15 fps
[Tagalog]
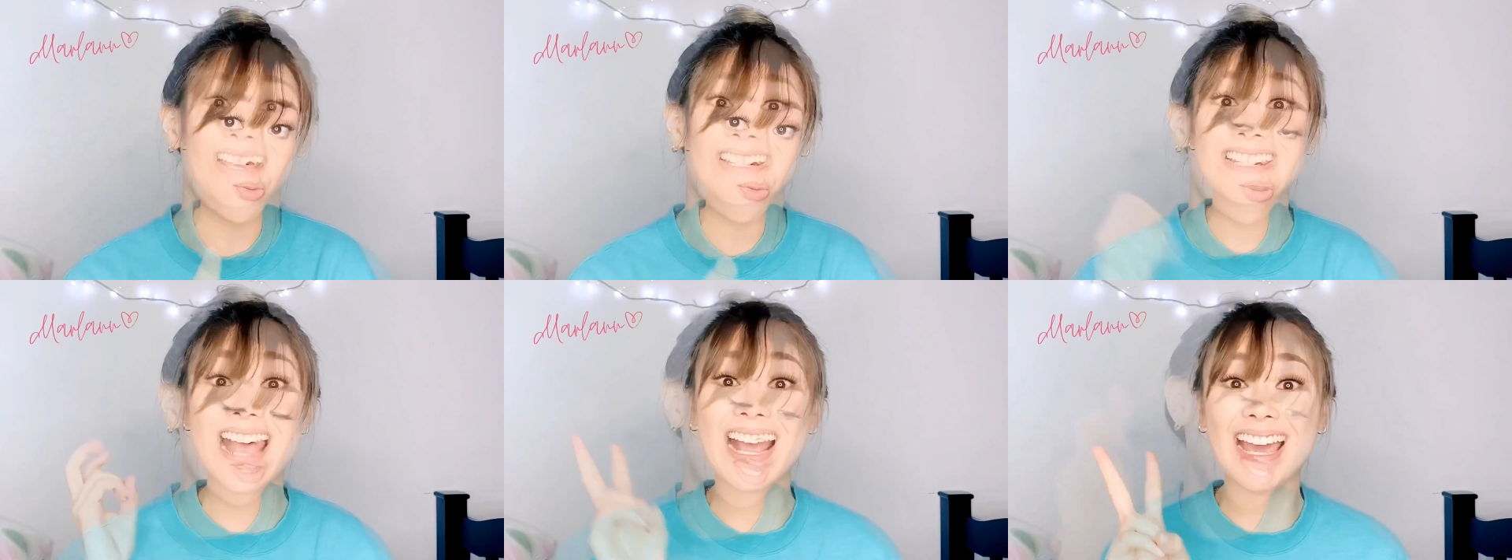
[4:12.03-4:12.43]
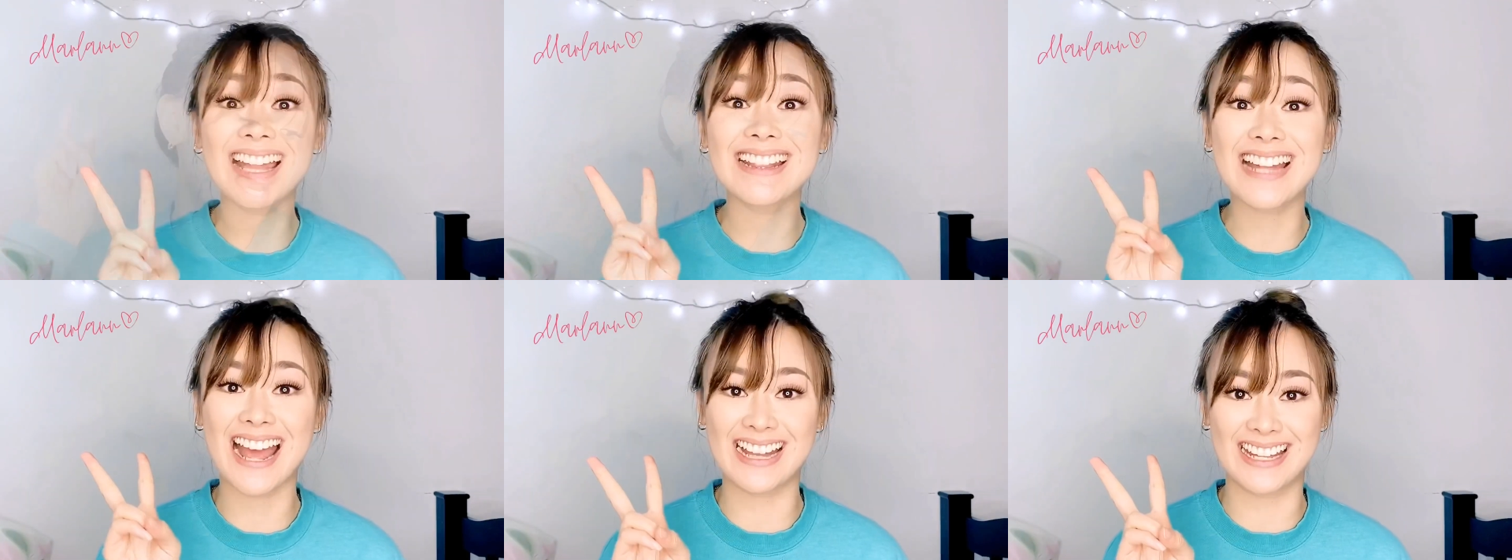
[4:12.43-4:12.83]

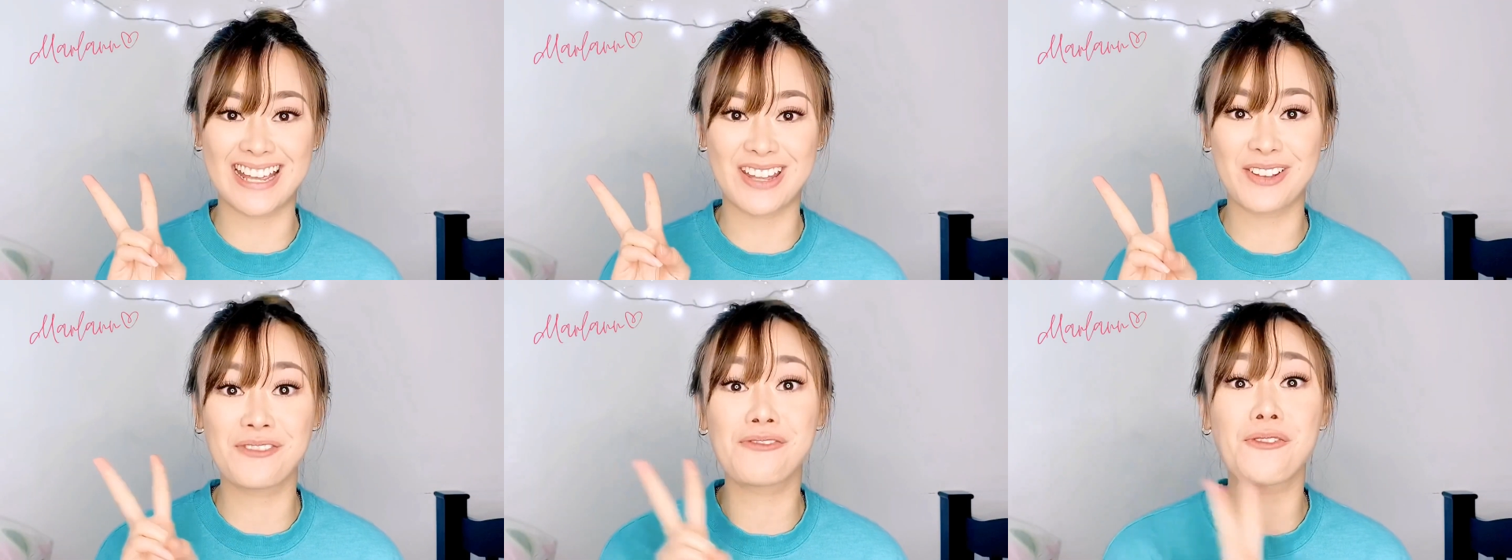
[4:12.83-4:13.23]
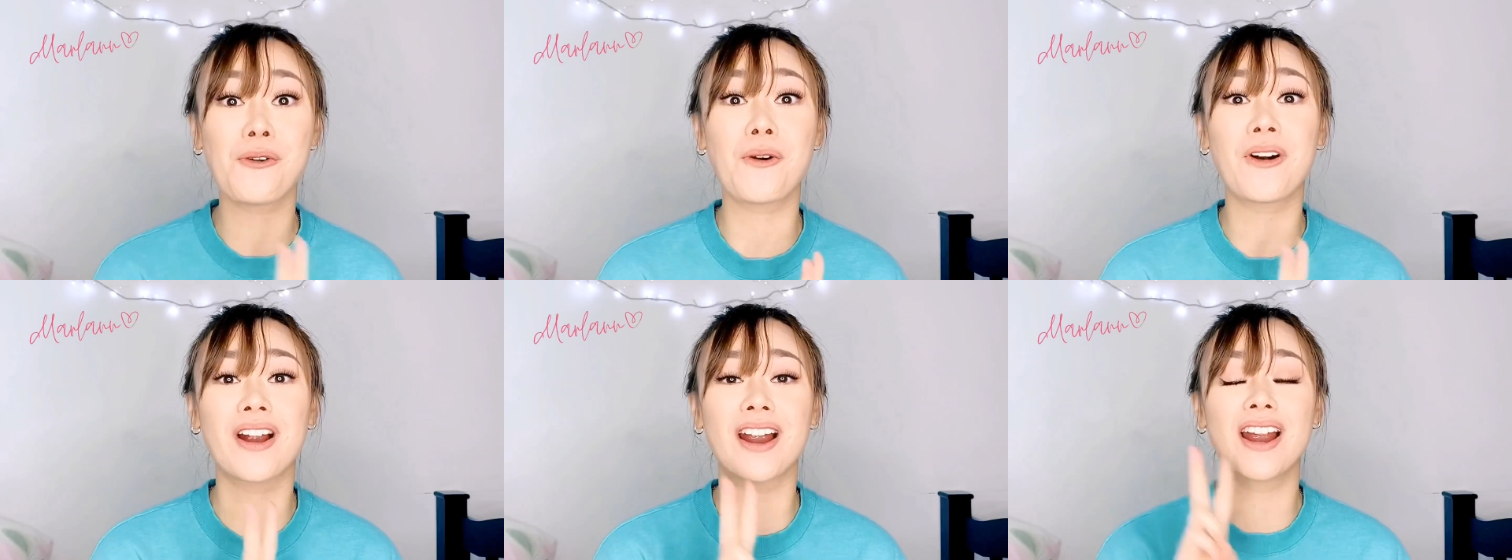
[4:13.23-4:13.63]
Second natin
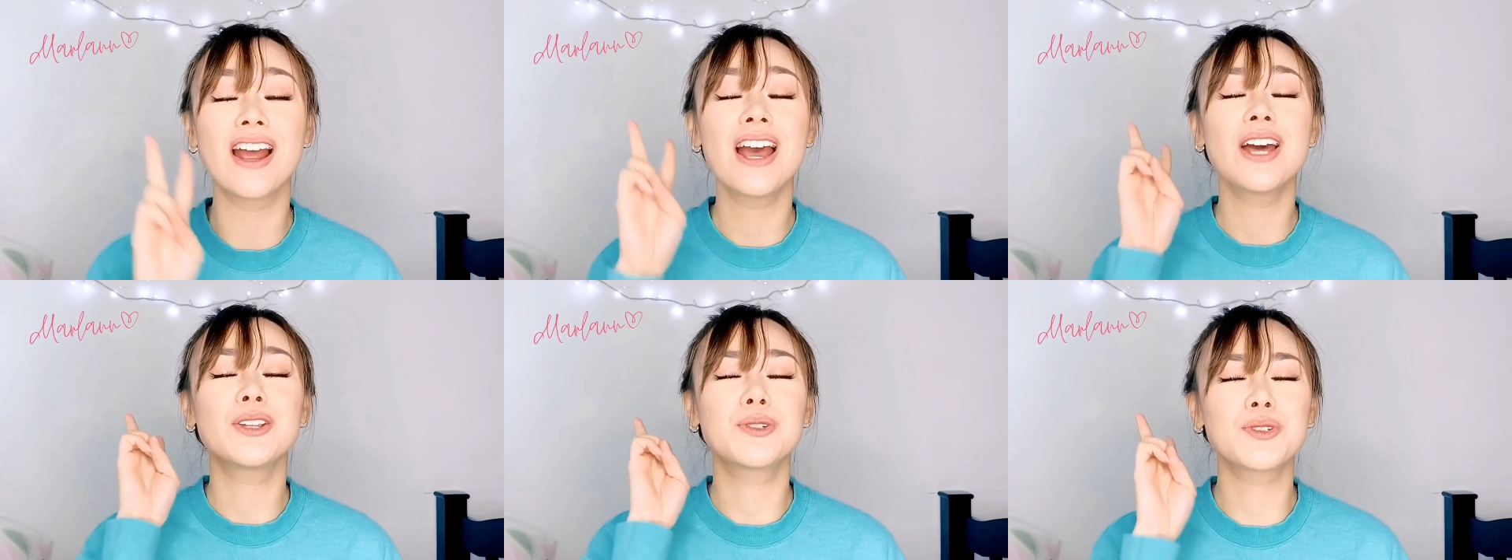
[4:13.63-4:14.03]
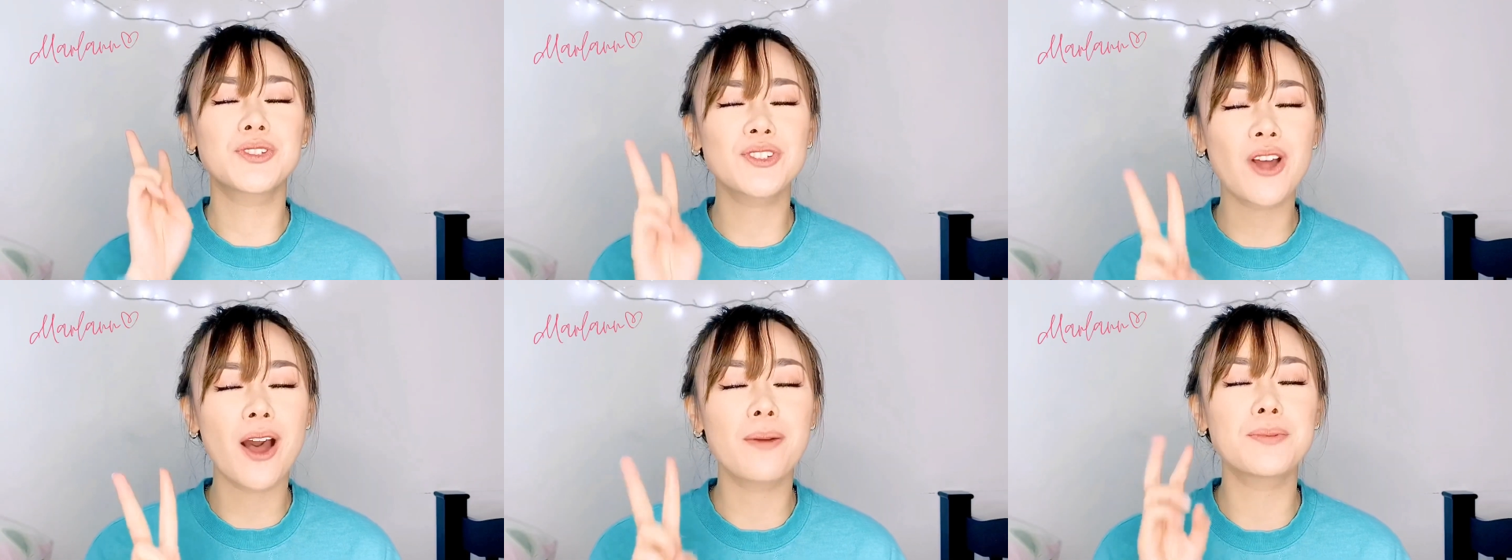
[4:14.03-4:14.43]
for to
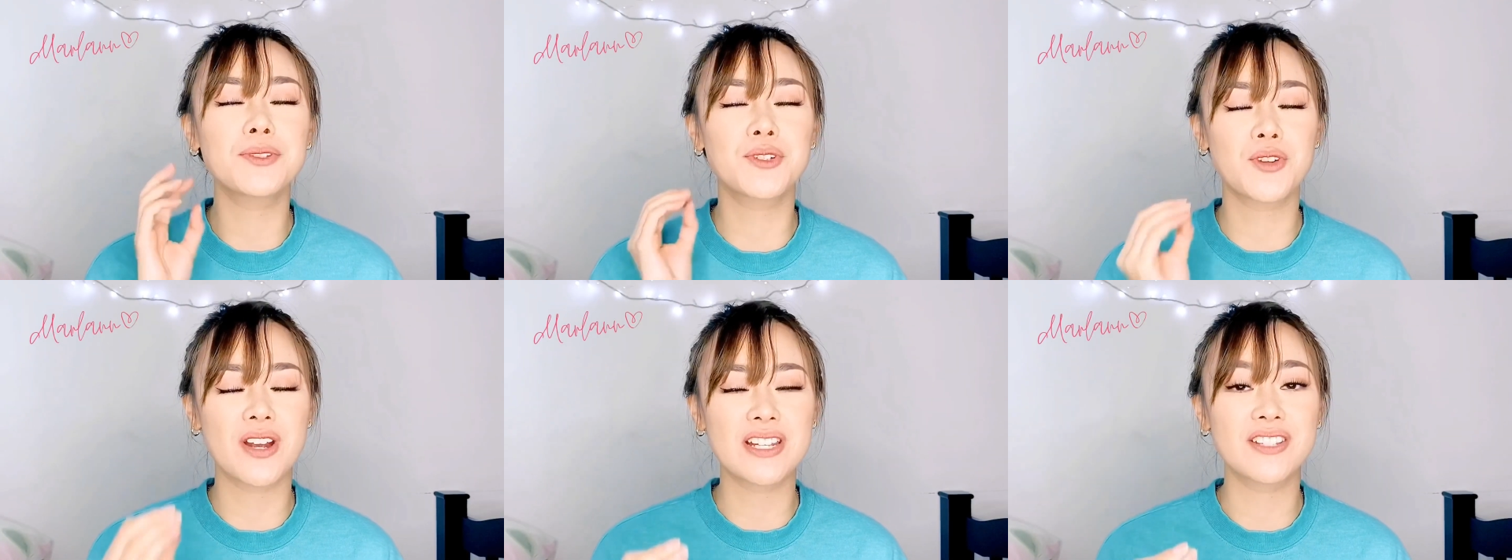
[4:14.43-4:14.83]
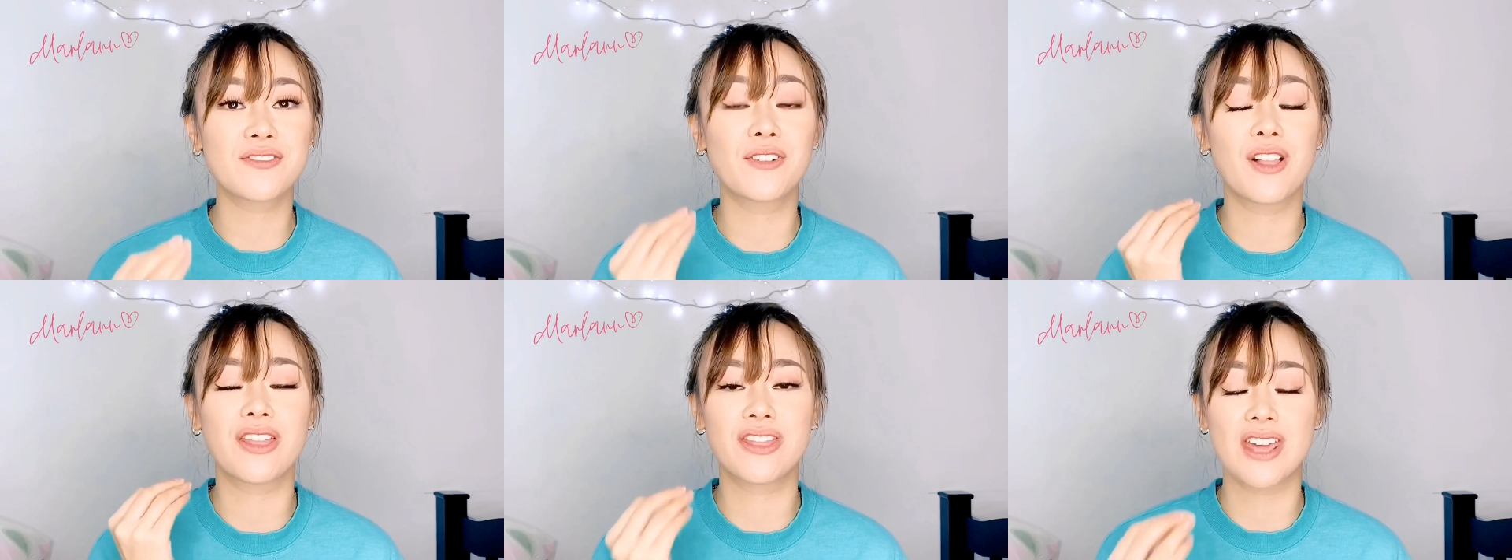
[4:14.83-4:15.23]
stop
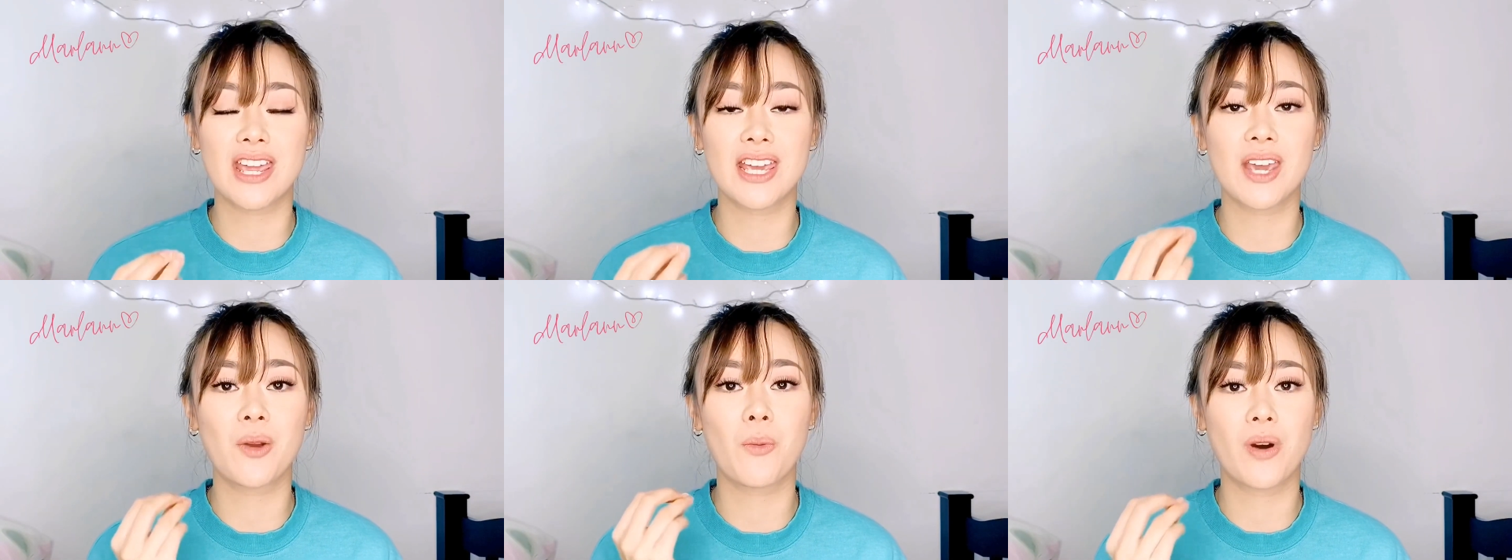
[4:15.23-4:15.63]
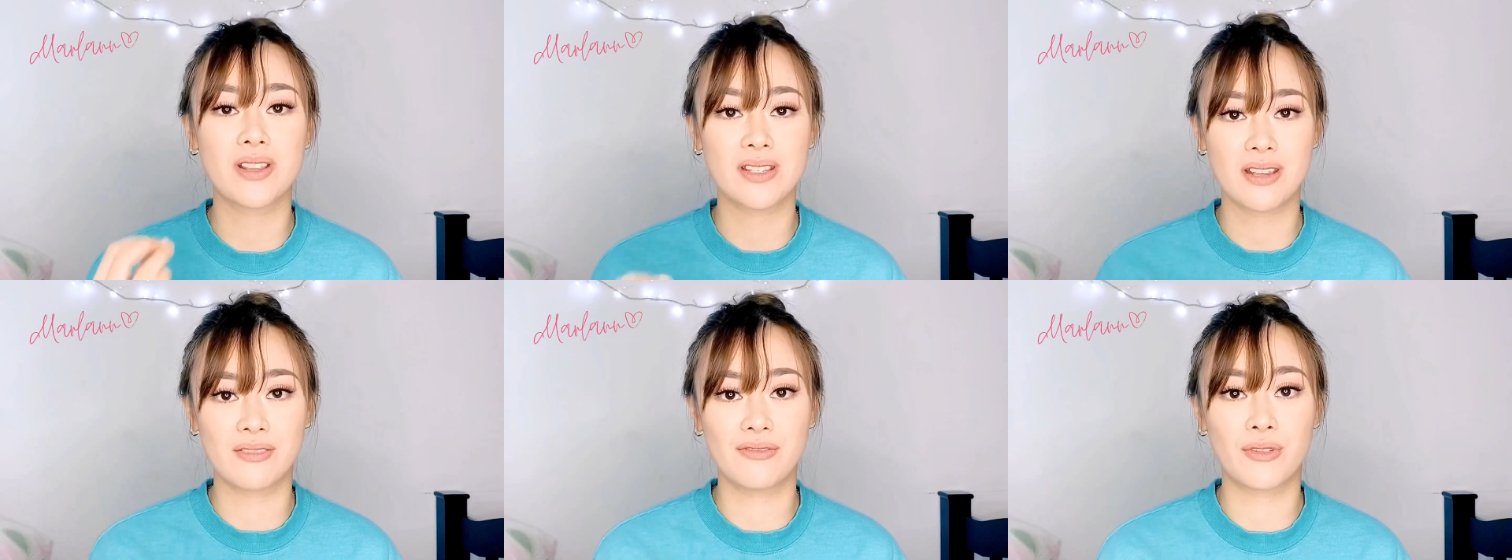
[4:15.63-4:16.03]
stressful thinking
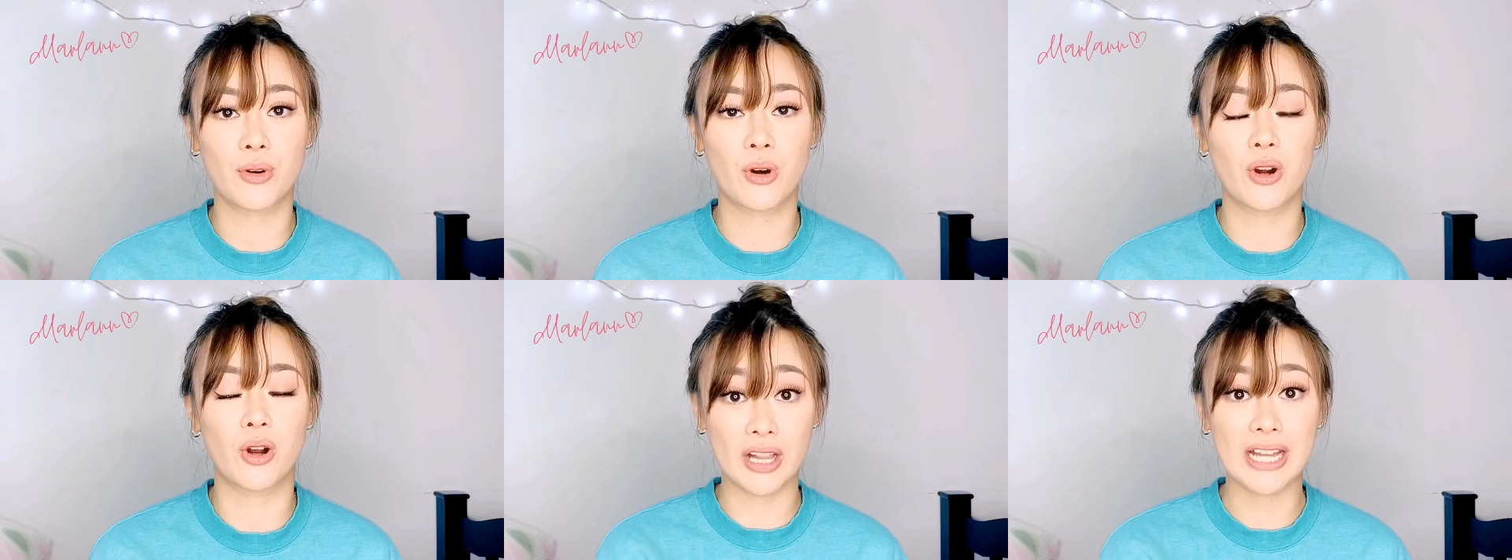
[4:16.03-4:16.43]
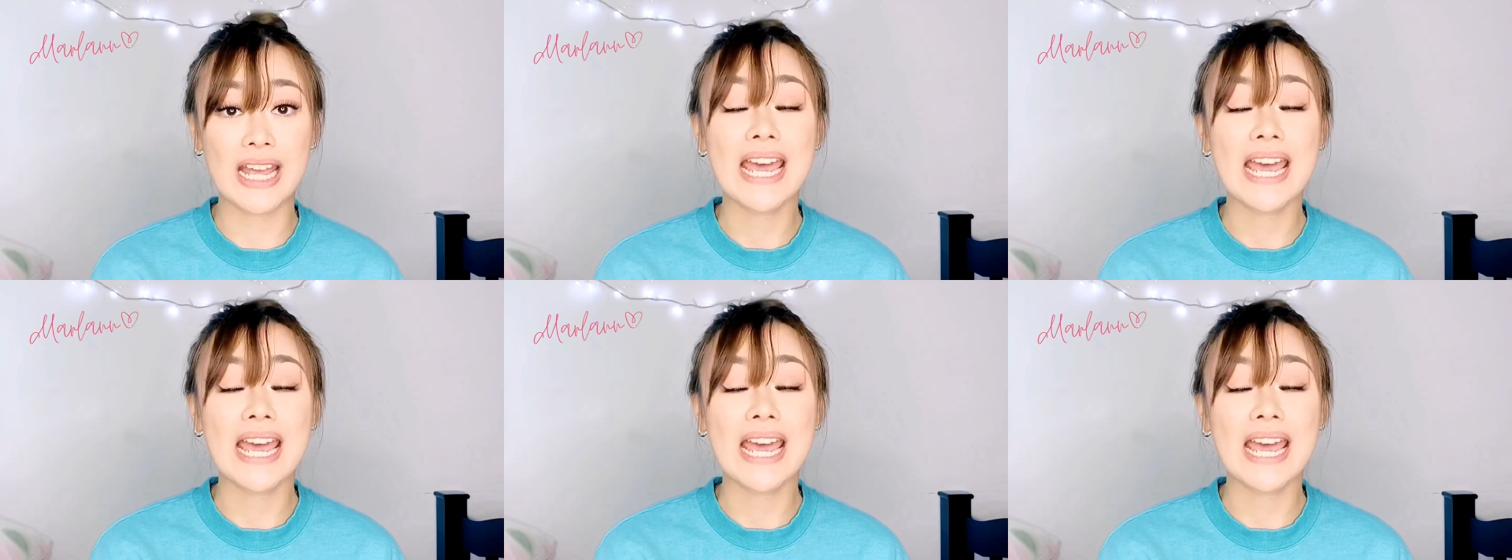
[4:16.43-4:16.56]
once and for all